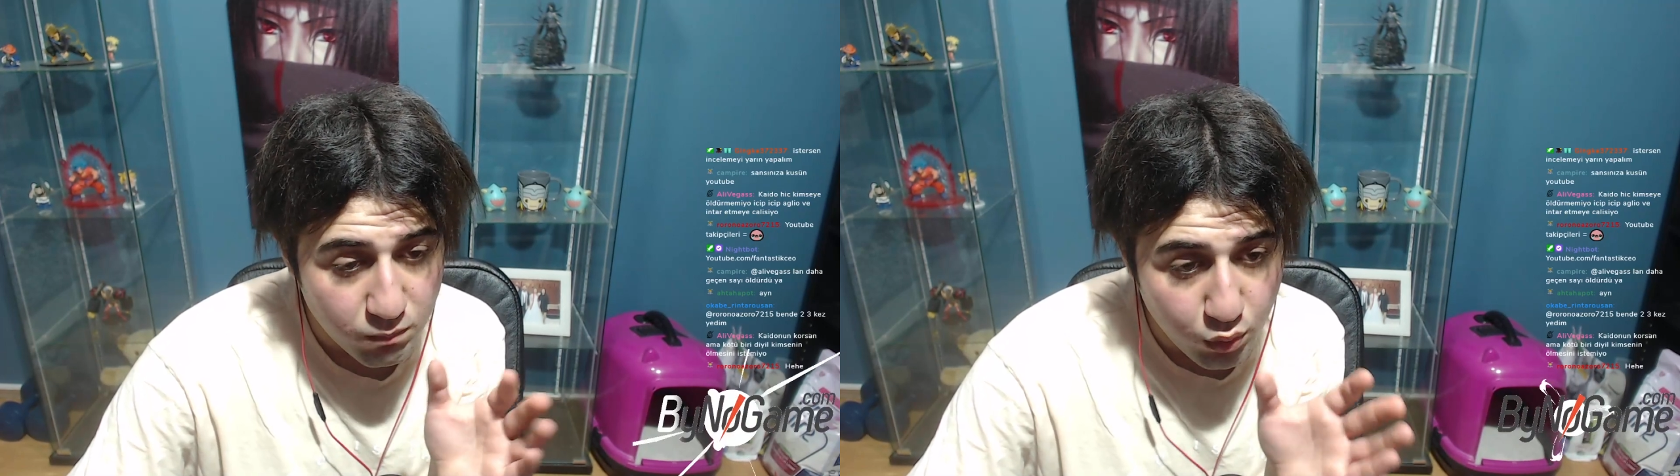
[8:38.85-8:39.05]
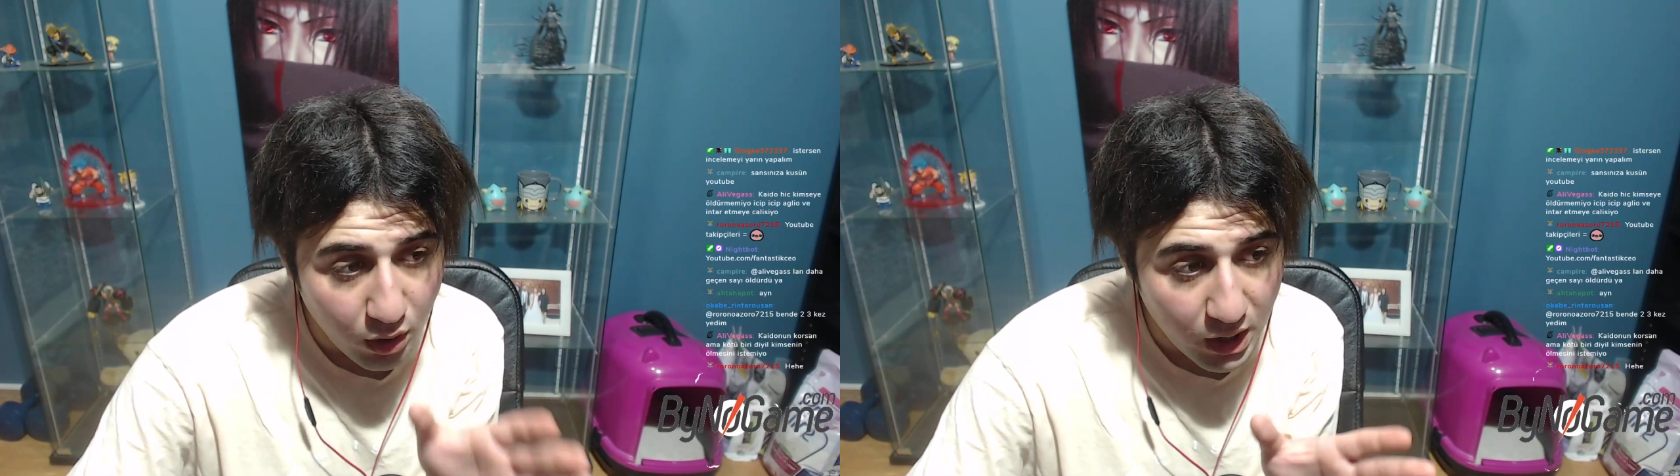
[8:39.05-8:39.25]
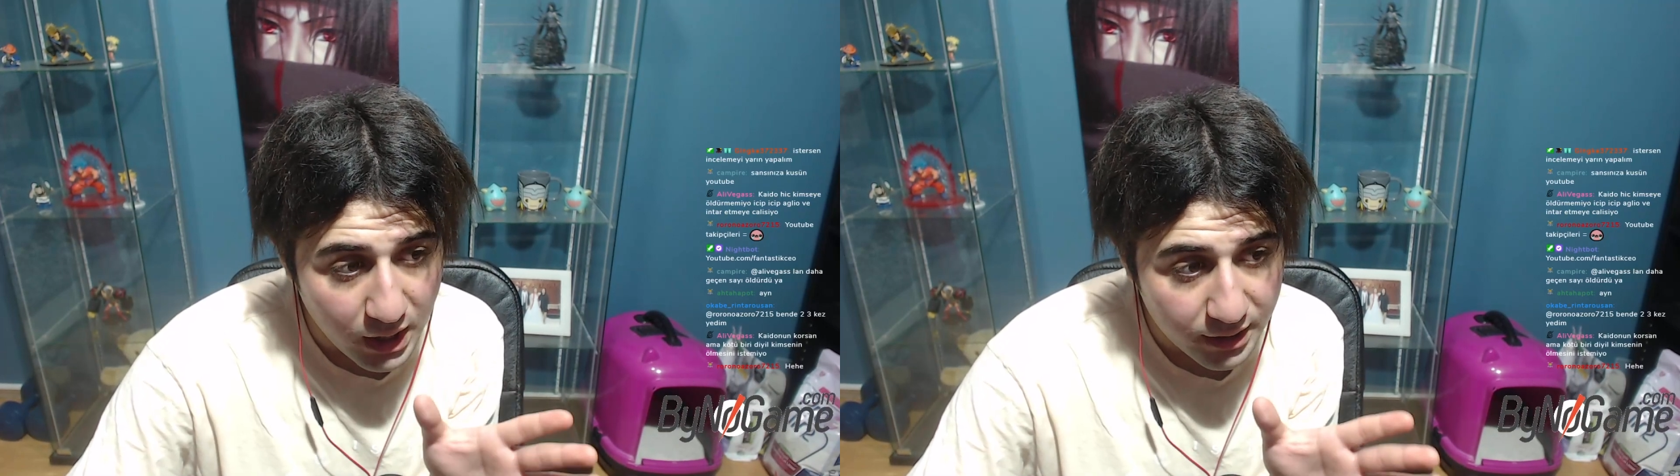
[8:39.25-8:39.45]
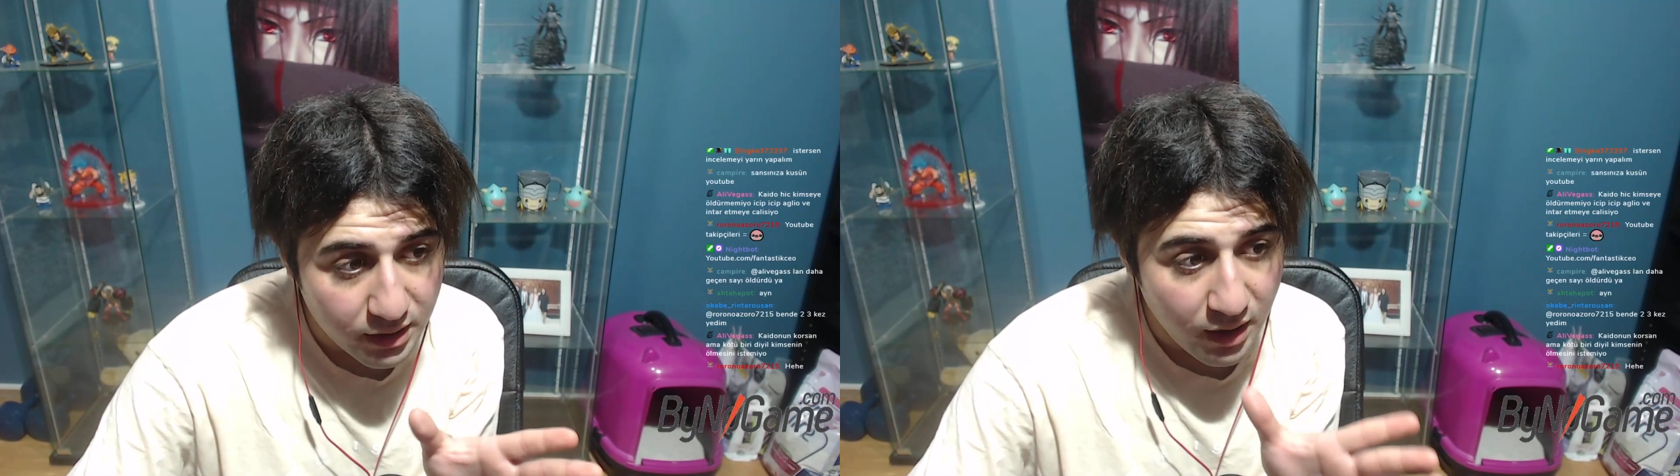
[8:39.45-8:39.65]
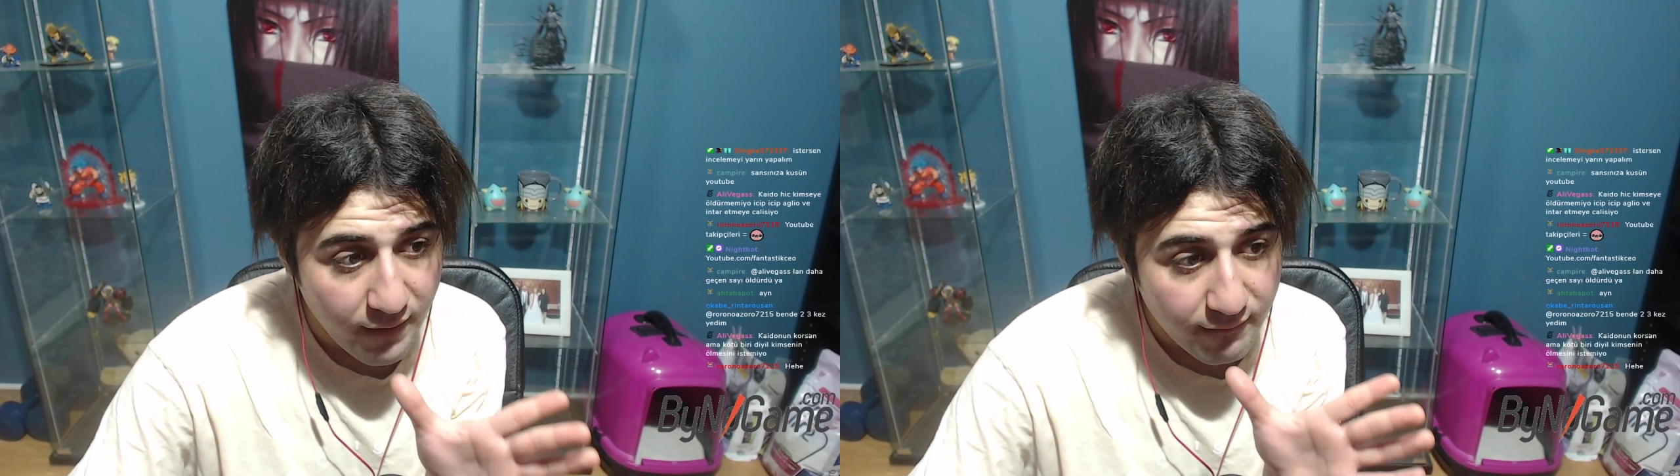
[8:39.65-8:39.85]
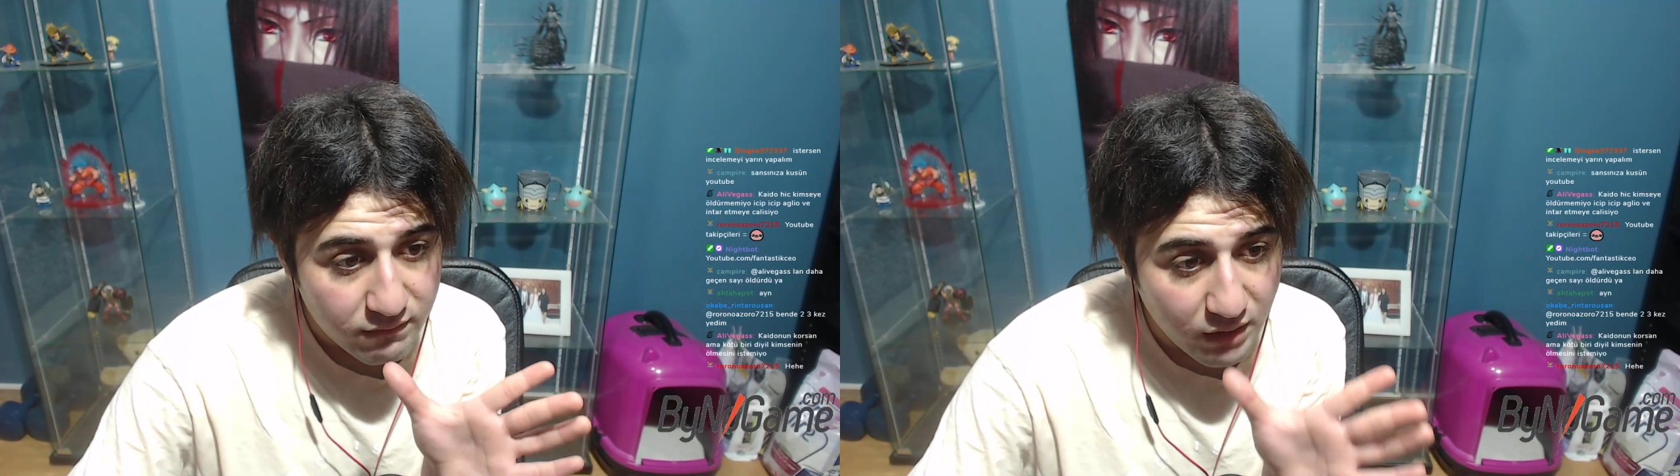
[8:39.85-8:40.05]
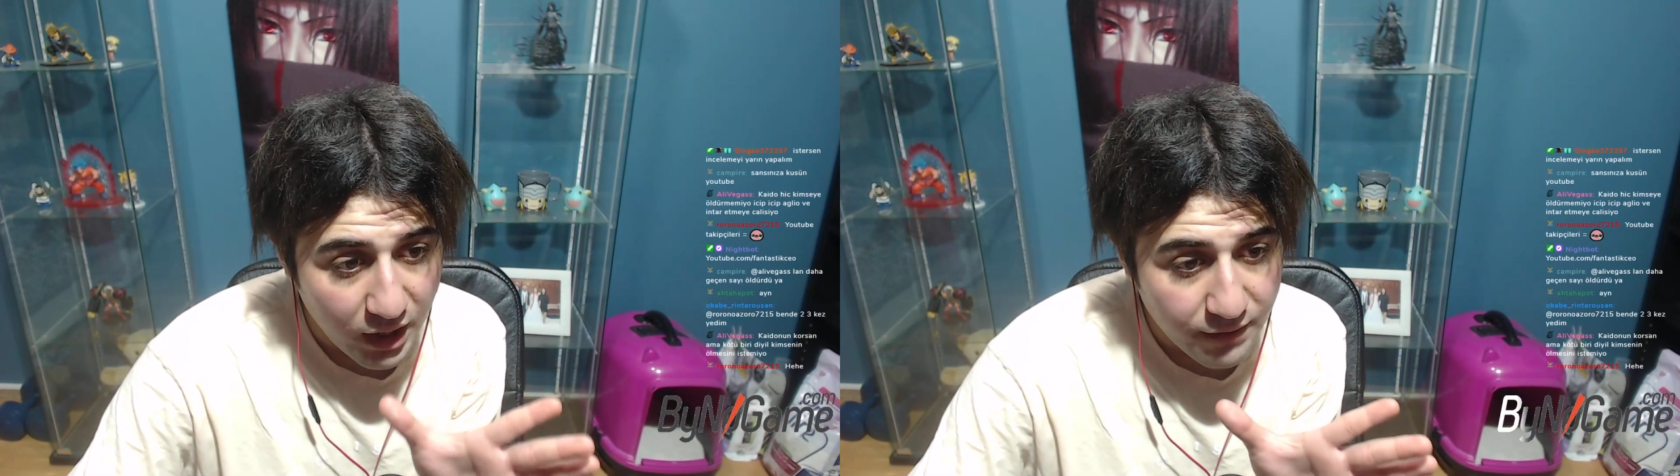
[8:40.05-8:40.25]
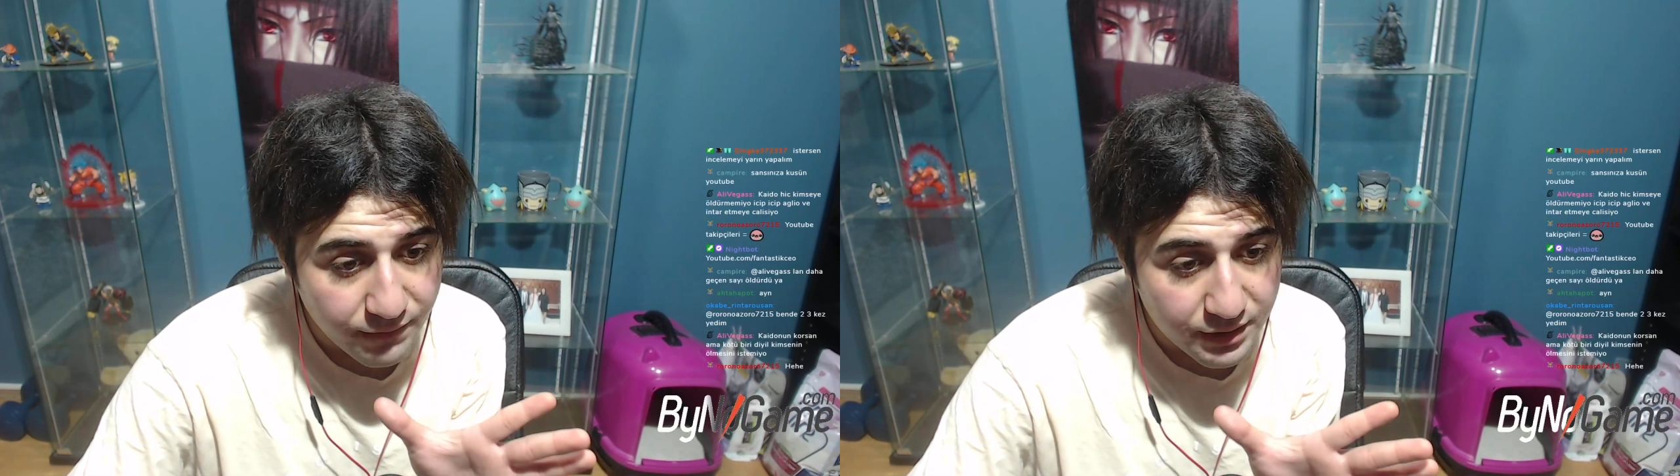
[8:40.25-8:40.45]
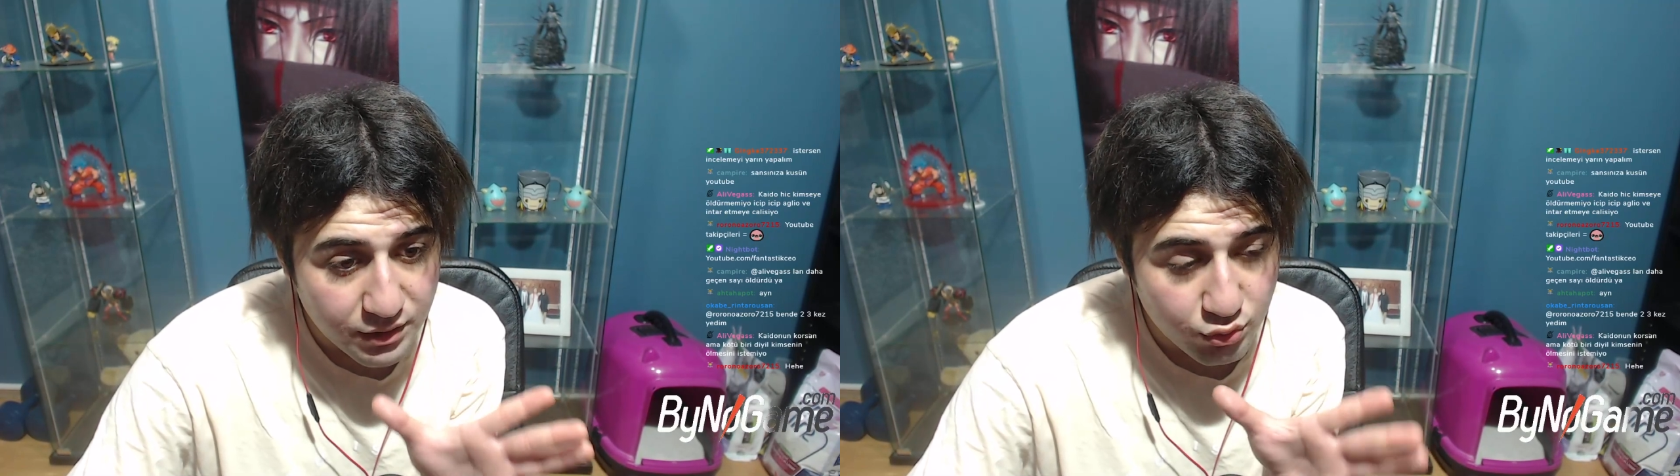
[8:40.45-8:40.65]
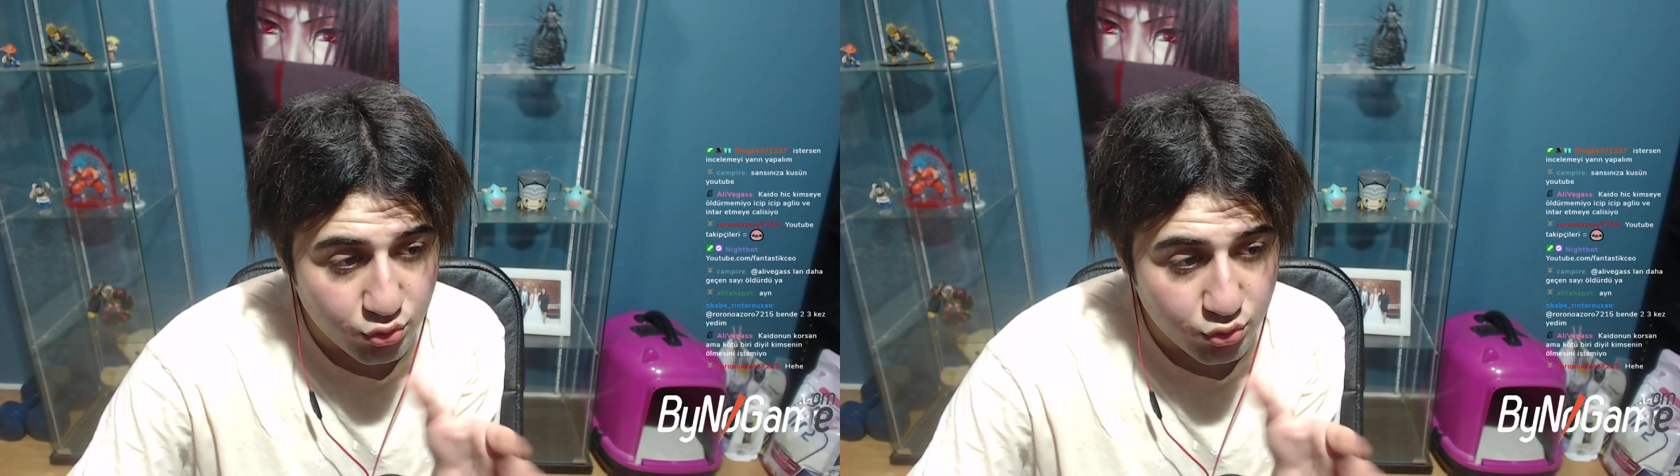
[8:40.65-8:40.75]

Bu ark tayfanın